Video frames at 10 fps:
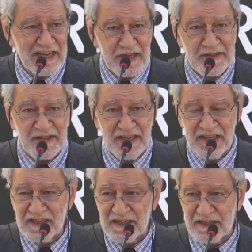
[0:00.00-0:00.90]
anche
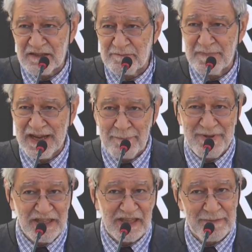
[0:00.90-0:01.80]
se mi
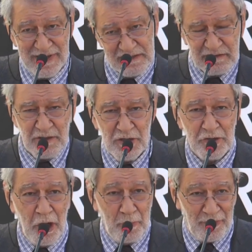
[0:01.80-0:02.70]
capite, ma quello
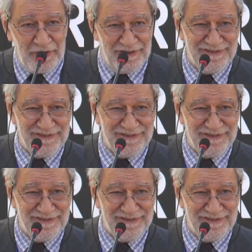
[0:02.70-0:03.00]
dopo.